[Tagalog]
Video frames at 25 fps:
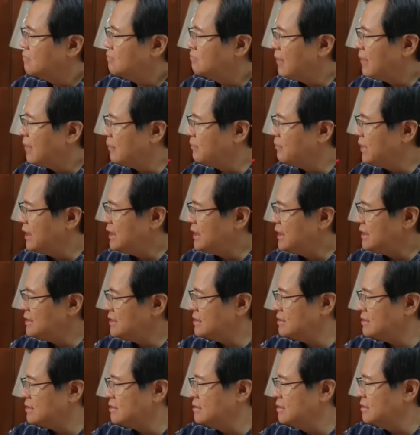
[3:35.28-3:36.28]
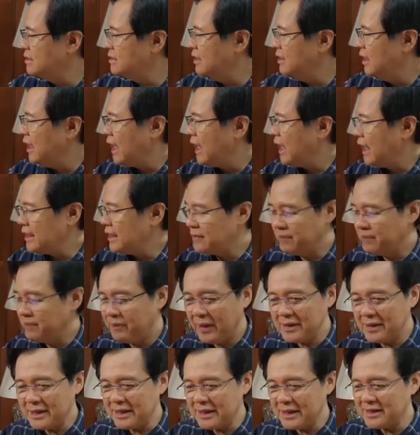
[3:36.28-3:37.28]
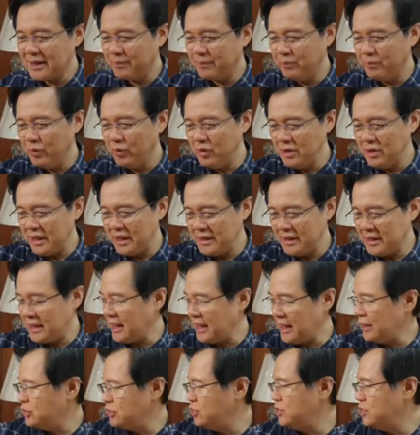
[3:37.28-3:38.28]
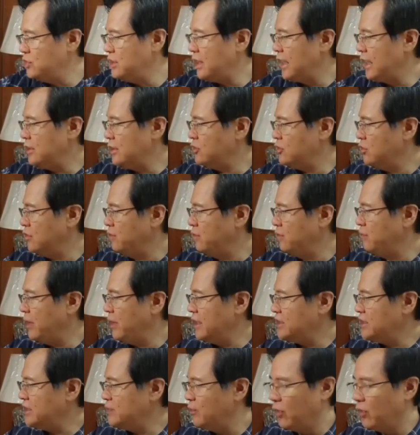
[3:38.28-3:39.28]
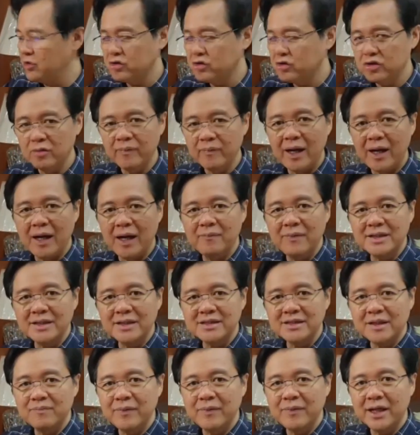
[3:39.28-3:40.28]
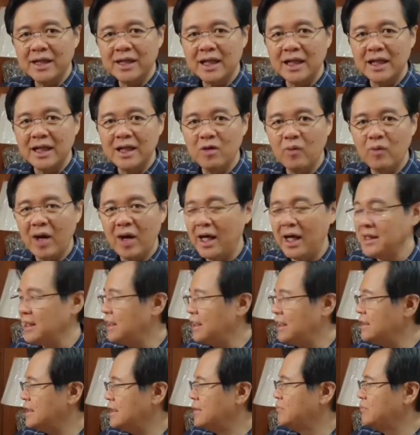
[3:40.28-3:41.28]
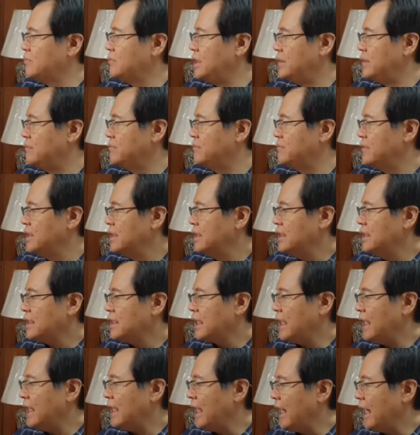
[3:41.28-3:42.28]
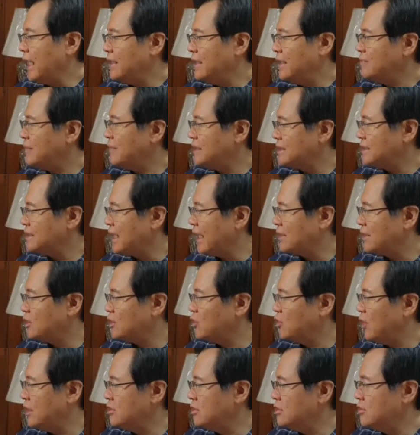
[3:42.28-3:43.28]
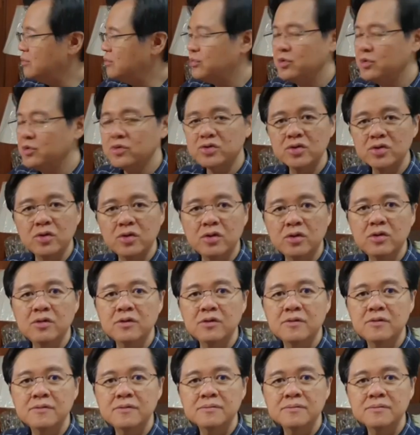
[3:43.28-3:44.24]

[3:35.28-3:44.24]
Mabilis. At pag nasa pool na diretsyon-diretsyo yung baseball, tumama sa may kaliwa ng dibdib. Kailangan masaktuhan yung puso. Oh